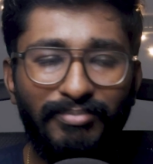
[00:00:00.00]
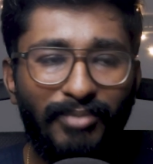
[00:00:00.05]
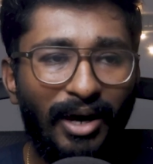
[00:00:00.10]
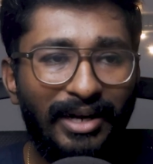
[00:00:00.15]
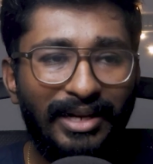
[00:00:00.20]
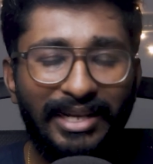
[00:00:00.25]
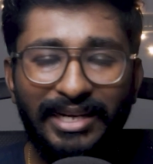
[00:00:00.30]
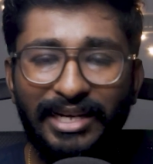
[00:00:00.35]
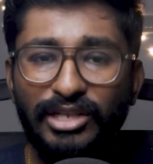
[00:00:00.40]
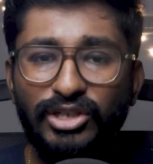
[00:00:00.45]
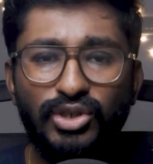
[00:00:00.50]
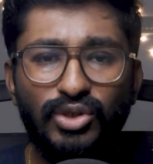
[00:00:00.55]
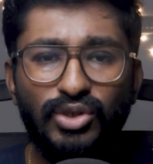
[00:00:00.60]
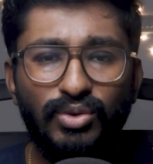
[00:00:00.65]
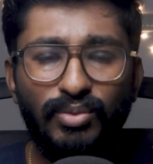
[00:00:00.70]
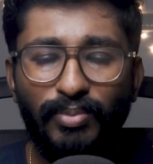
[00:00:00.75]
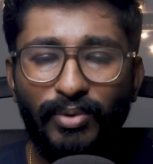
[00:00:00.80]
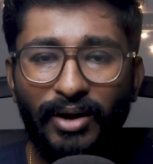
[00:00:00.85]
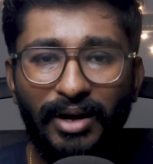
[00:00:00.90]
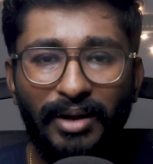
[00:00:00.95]
மார்க்கெட்லேயே
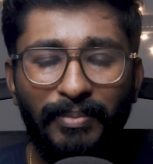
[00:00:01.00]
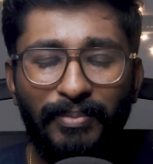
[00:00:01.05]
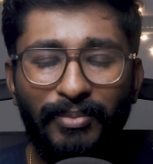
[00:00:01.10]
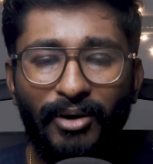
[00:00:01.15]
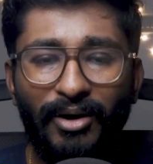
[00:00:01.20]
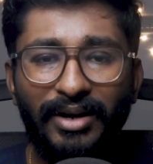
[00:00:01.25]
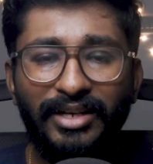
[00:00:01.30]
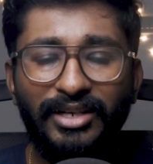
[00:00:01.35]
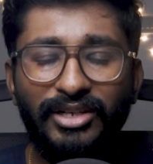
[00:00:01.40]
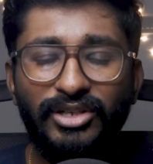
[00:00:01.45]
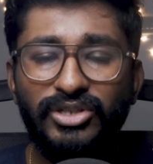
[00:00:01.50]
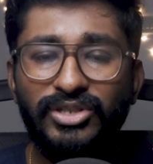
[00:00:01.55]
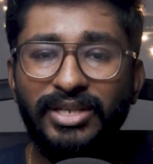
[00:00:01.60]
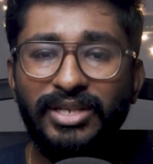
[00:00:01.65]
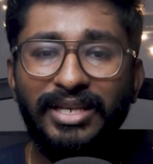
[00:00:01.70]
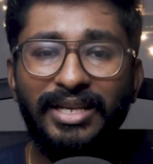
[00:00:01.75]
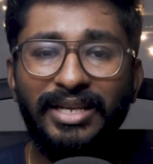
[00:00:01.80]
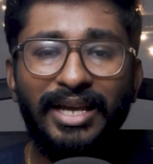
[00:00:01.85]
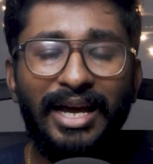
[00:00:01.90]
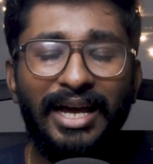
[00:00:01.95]
சூப்பரான ப்ராடக்ட்டையும்
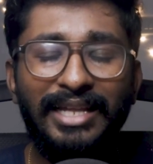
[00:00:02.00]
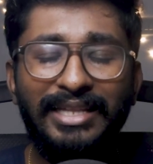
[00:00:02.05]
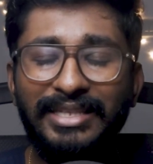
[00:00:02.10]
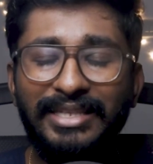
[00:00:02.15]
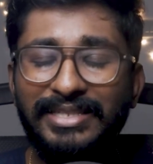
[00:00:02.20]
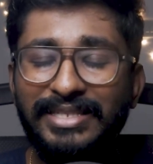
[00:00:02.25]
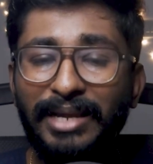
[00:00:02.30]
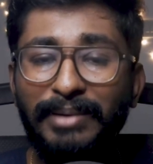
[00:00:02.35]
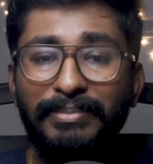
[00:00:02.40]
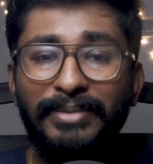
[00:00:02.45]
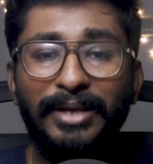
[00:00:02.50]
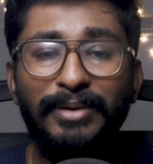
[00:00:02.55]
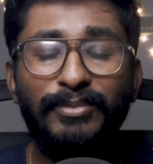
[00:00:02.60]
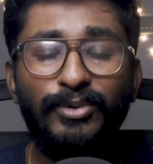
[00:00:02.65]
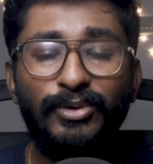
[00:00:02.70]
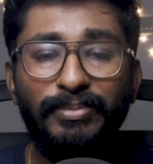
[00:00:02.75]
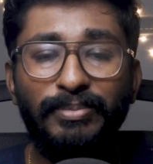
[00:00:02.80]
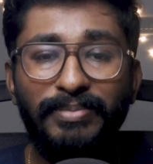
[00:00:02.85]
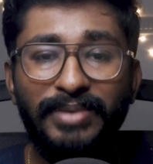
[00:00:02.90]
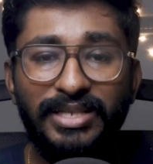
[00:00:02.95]
சரி அட் த சேம்
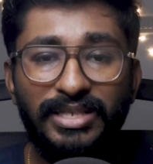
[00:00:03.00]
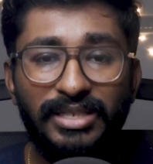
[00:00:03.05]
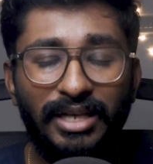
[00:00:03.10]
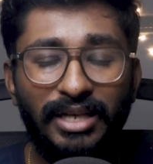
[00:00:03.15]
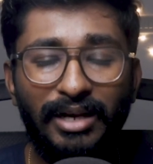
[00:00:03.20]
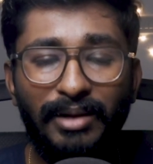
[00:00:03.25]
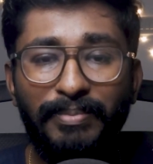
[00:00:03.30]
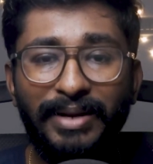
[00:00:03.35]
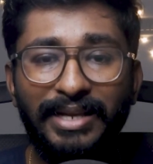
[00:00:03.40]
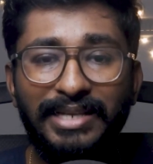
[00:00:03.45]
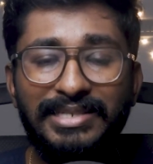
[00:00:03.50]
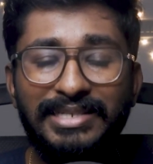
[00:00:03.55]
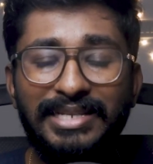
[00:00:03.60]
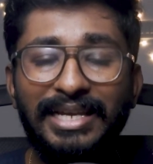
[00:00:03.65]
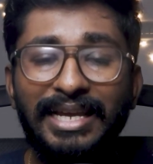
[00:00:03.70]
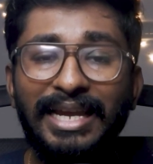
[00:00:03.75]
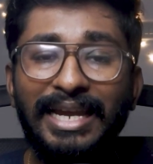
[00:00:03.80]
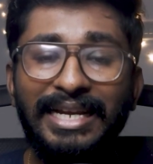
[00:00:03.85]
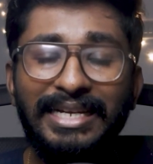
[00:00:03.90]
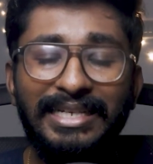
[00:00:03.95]
டைம் ஒரு பெஸ்ட்டான
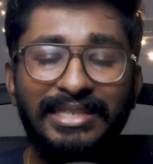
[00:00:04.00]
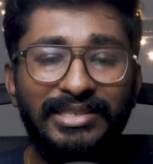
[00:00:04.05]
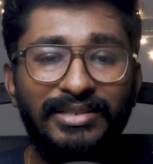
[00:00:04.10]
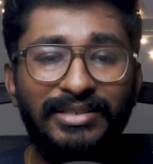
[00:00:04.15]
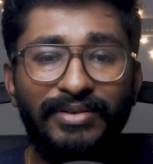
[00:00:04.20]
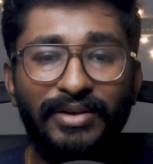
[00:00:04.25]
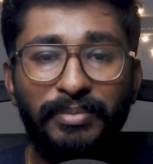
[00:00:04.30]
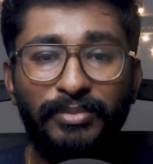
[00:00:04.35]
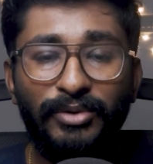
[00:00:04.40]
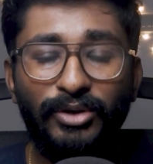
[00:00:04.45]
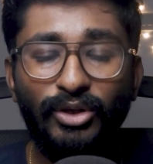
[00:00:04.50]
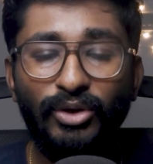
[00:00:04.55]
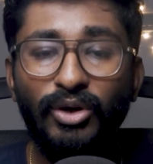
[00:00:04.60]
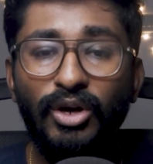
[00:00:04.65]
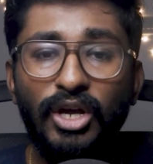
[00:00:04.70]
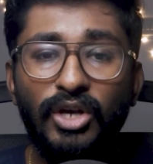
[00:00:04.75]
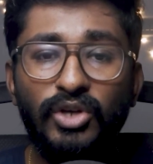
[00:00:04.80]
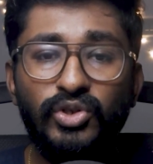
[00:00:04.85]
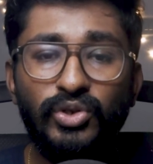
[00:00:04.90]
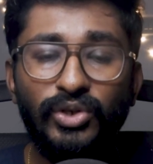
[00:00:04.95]
ப்ரைஸில் எடுத்துகிட்டு வர
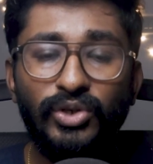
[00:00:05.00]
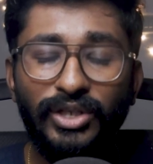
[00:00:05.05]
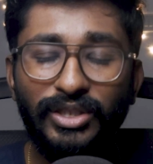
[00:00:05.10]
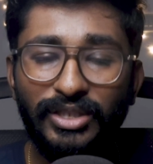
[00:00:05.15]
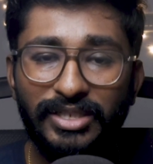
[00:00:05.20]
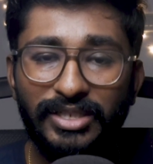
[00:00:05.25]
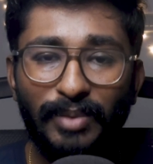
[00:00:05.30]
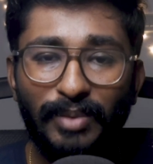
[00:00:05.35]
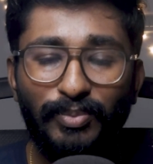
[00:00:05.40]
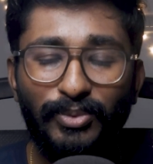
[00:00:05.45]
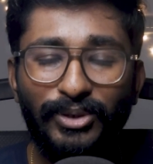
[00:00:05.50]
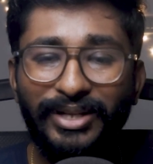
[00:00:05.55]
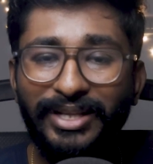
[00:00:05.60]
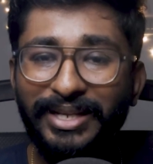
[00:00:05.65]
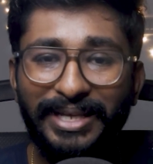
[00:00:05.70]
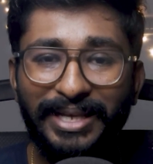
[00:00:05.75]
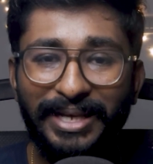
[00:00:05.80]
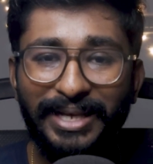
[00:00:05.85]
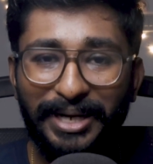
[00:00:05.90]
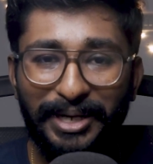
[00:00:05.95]
முடியும் ஸோ இந்த சப்போர்ட்டை
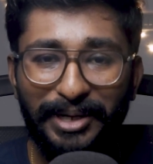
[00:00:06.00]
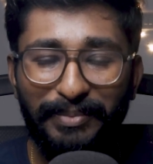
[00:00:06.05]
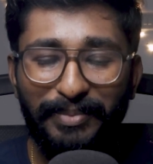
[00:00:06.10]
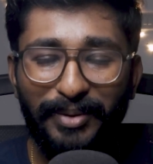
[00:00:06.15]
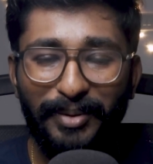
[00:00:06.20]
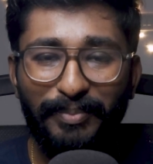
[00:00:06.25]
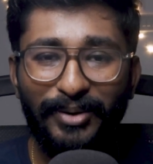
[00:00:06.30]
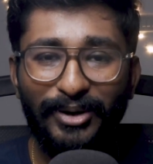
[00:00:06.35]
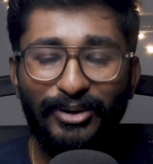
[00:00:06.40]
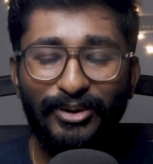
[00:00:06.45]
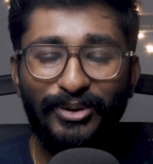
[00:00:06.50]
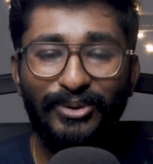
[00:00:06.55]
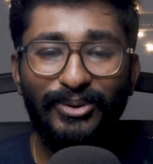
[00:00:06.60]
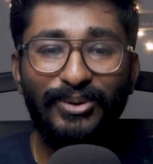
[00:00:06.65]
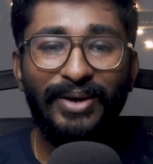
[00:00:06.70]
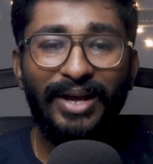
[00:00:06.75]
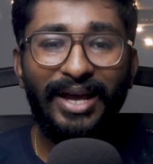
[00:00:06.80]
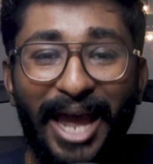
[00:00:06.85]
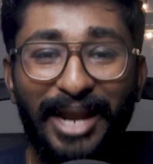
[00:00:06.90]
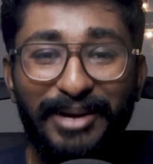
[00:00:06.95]
நீங்கள் கண்டிப்பாக
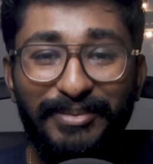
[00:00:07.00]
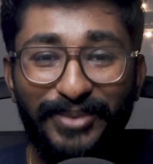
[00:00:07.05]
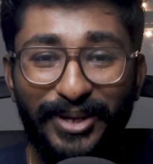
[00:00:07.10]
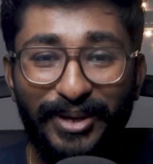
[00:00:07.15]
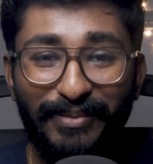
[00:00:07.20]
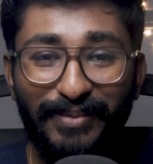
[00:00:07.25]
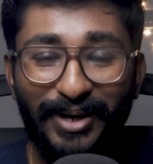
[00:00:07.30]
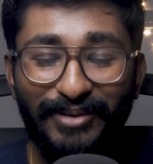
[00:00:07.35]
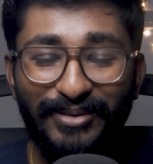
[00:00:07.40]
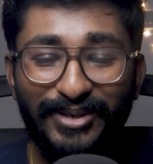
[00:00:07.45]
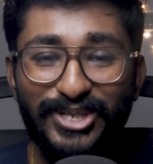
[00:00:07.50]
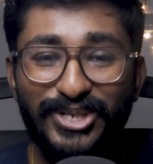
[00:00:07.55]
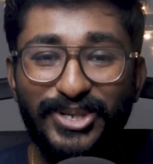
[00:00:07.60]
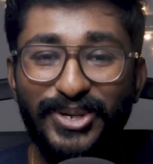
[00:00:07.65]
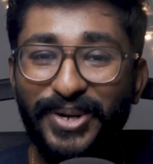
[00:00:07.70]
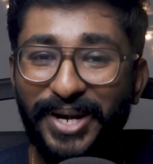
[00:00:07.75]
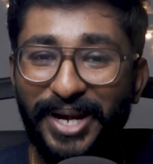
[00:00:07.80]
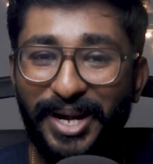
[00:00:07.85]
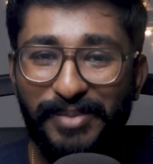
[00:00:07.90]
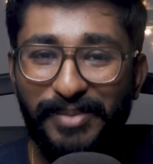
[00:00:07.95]
பண்ணணும் அண்ட் முக்கியமான
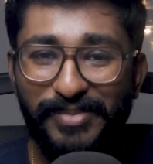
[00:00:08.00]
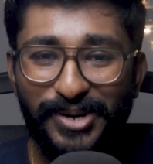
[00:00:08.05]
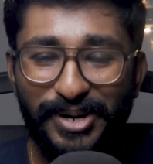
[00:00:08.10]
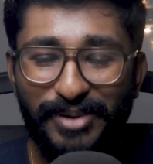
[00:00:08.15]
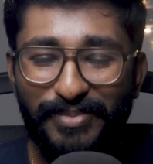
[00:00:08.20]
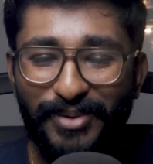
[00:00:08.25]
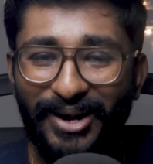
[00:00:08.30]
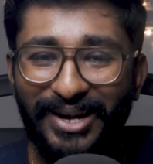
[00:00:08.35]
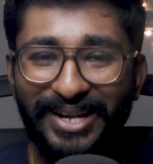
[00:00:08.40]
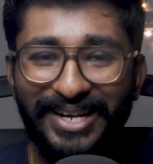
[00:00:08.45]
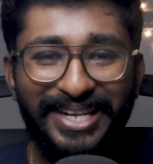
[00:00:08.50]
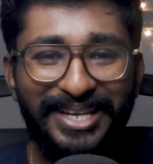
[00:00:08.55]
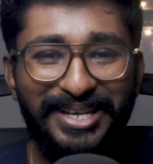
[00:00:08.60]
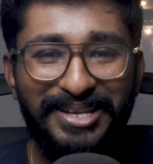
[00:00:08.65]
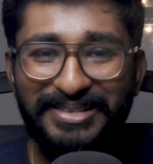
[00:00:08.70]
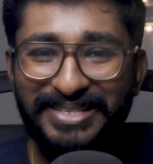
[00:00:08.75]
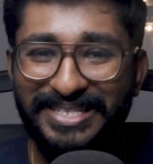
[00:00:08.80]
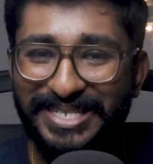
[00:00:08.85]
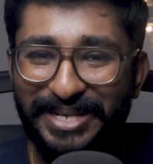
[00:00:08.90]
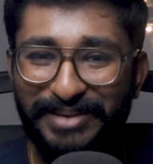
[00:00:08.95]
விஷயம் நம்மளுடைய ப்ராடக்ட்டை
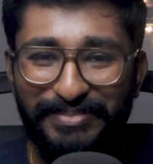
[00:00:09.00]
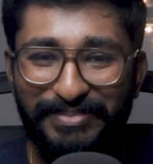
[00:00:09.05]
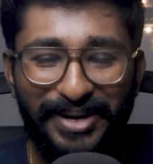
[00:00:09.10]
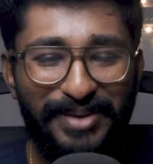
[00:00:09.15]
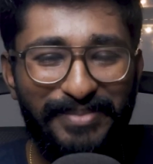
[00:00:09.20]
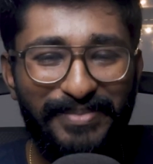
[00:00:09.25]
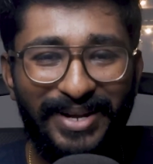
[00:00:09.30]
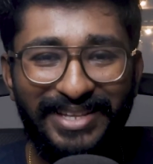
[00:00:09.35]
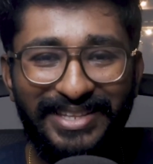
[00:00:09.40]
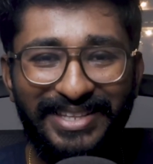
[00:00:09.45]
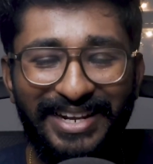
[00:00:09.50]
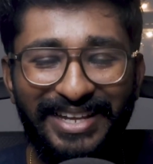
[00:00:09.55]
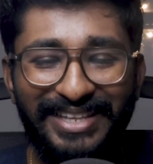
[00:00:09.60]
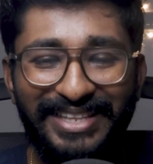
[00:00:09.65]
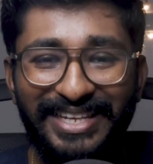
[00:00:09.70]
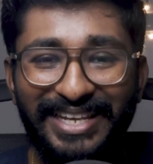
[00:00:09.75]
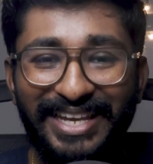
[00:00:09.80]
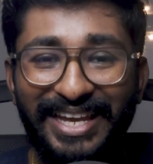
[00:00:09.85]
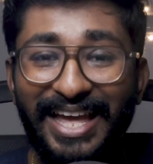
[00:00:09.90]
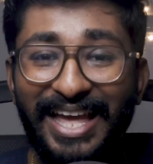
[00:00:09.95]
செக் பண்ண
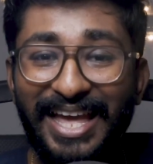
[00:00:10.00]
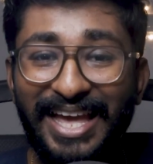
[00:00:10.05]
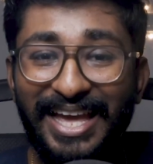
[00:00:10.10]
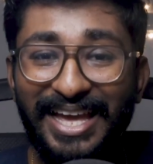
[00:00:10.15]
மறந்துடாதீங்க